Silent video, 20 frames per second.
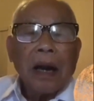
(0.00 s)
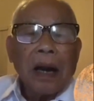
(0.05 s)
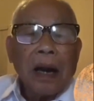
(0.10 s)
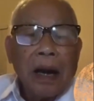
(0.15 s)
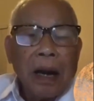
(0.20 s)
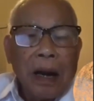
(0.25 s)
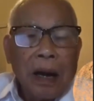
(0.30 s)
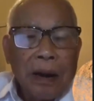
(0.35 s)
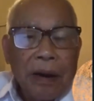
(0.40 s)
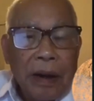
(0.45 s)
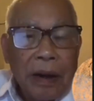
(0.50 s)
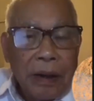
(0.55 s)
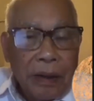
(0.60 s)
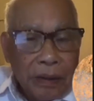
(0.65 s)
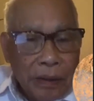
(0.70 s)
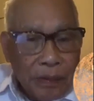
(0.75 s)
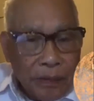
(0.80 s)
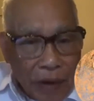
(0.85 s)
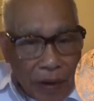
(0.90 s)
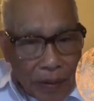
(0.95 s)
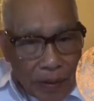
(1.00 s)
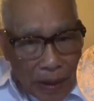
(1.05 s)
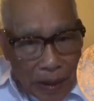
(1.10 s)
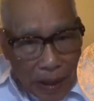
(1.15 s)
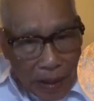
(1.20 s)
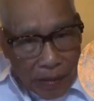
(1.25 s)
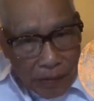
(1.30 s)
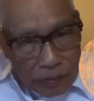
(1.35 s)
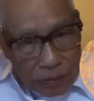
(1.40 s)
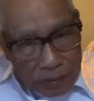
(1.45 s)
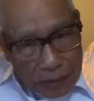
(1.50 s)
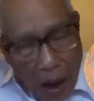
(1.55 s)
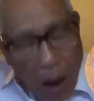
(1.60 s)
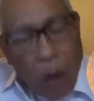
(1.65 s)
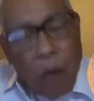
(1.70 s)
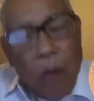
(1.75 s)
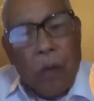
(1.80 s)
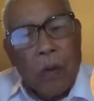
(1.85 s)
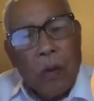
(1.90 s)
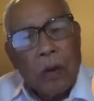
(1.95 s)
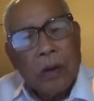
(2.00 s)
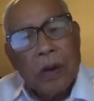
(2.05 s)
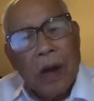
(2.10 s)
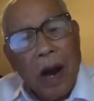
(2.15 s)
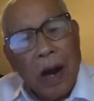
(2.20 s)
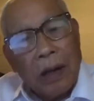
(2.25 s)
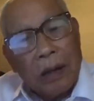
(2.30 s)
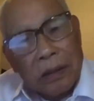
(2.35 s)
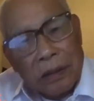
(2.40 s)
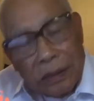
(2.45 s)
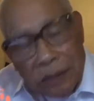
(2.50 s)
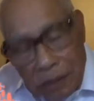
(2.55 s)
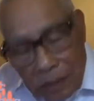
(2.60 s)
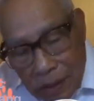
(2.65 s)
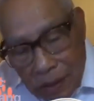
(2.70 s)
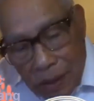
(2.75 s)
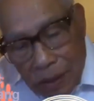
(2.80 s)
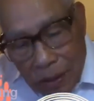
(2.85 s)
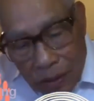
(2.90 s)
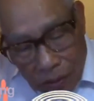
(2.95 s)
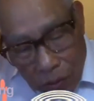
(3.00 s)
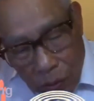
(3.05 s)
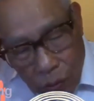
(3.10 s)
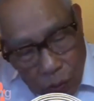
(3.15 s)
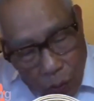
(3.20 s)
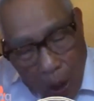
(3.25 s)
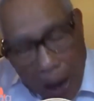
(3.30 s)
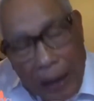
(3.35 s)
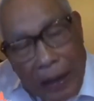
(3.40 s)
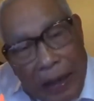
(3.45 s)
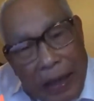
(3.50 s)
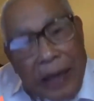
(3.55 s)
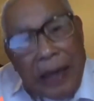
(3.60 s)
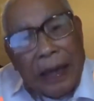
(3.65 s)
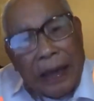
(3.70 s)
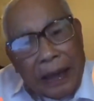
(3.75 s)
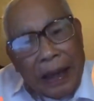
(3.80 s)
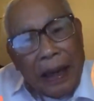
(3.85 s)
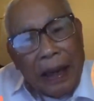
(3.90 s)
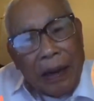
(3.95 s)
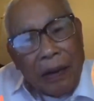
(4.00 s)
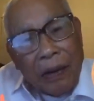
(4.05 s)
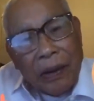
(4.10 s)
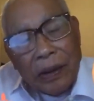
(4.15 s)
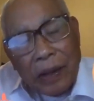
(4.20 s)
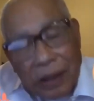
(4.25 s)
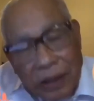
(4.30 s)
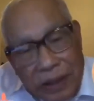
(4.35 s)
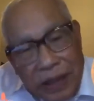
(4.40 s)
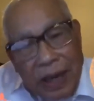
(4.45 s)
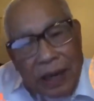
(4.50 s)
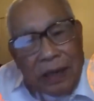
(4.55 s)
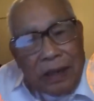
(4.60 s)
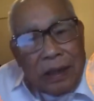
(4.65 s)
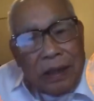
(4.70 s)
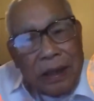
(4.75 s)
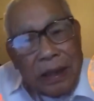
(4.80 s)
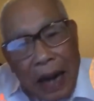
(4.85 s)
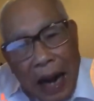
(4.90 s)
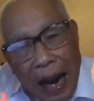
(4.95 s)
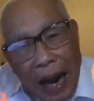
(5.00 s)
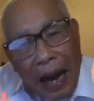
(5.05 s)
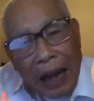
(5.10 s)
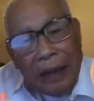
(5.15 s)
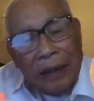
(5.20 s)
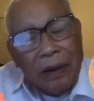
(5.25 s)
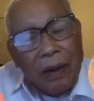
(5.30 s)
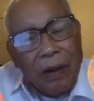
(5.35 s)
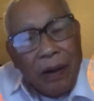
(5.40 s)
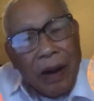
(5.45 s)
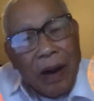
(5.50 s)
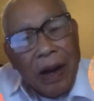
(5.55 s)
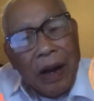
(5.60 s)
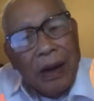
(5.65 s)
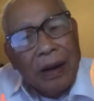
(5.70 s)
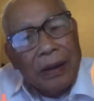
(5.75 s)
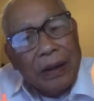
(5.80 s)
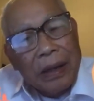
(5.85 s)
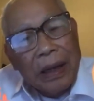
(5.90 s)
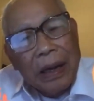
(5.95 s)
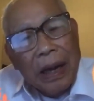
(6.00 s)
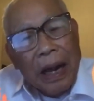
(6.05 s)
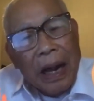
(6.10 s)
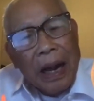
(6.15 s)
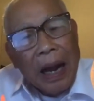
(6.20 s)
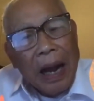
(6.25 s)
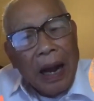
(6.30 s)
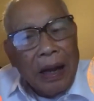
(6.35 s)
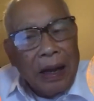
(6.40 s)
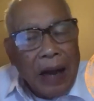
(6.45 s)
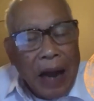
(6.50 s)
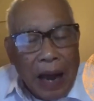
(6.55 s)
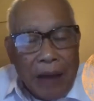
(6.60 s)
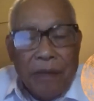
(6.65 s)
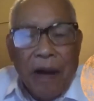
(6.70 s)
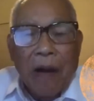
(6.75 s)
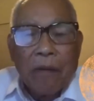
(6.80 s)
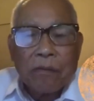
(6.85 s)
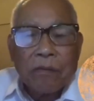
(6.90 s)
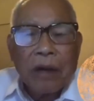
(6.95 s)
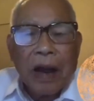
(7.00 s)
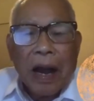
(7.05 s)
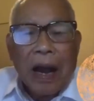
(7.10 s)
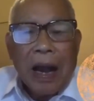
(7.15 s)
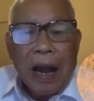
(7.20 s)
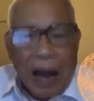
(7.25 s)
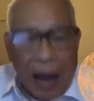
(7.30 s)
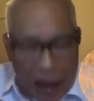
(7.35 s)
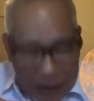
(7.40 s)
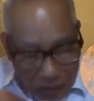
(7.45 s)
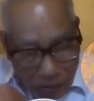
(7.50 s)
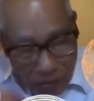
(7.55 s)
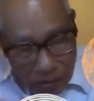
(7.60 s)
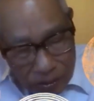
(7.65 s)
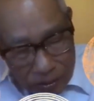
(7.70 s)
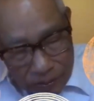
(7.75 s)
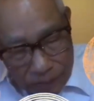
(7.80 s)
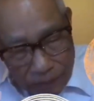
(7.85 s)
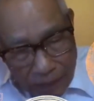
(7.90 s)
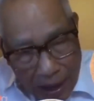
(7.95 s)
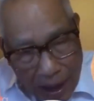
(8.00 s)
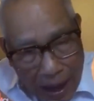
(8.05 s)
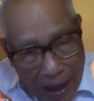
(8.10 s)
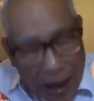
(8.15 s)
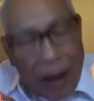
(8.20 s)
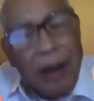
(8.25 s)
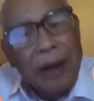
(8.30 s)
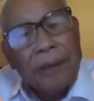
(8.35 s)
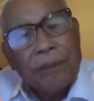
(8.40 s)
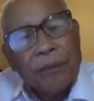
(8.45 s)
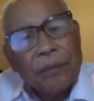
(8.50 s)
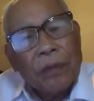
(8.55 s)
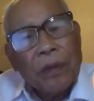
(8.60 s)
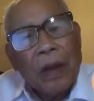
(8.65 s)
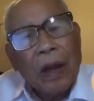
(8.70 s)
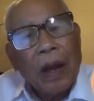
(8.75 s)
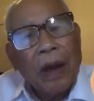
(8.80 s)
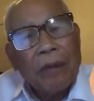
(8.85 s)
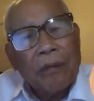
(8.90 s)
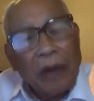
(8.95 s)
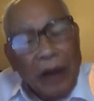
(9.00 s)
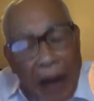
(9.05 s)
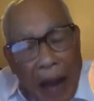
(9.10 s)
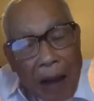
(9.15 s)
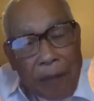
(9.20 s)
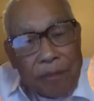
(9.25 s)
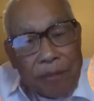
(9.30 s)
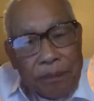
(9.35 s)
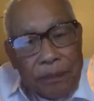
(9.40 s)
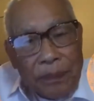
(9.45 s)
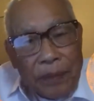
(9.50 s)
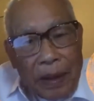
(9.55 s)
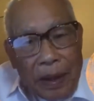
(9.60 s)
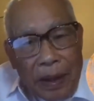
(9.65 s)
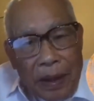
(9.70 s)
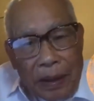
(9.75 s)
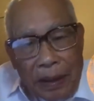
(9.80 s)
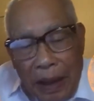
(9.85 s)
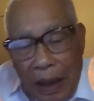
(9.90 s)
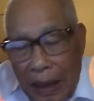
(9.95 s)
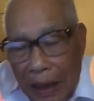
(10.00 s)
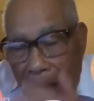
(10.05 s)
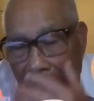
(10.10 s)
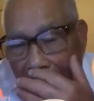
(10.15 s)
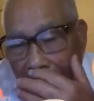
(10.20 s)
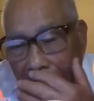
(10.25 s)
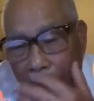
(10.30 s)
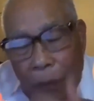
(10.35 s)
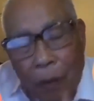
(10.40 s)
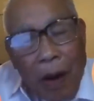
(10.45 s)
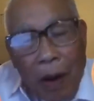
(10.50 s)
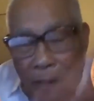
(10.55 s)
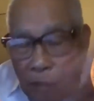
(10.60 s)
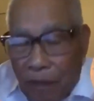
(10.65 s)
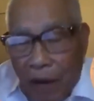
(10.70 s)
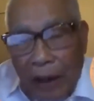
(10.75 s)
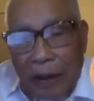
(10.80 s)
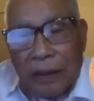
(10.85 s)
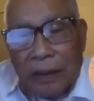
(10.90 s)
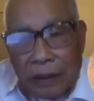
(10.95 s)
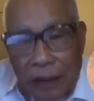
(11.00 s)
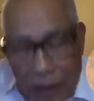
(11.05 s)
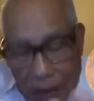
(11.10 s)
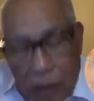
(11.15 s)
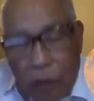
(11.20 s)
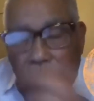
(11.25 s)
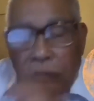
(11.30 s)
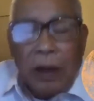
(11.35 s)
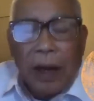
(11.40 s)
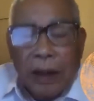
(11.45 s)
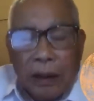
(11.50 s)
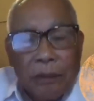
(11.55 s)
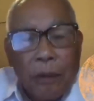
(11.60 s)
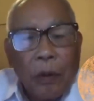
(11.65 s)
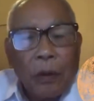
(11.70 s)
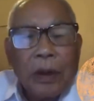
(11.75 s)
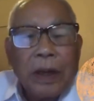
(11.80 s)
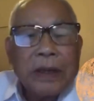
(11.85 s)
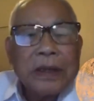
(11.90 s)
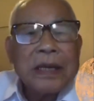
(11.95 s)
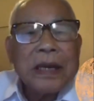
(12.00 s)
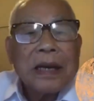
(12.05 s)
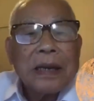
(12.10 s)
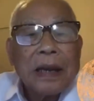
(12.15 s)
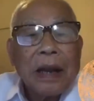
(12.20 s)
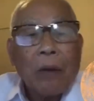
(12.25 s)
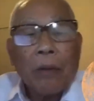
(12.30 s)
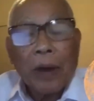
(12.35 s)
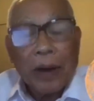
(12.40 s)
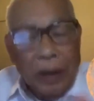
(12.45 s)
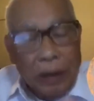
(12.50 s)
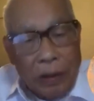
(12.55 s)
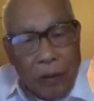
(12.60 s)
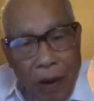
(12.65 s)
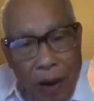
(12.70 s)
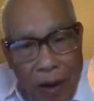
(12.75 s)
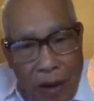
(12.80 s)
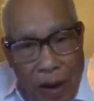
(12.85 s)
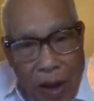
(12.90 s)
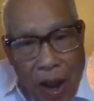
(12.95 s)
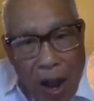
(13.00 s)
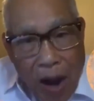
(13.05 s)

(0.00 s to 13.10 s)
uh, uh, tàu được quản lý cái con đường xe lửa Hải, uh, uh, Hải Phòng, Hà Nội và uh, Vân Nam. Cái là có cầm phần được ưu tiên một cái gì, điều kiện gì đó.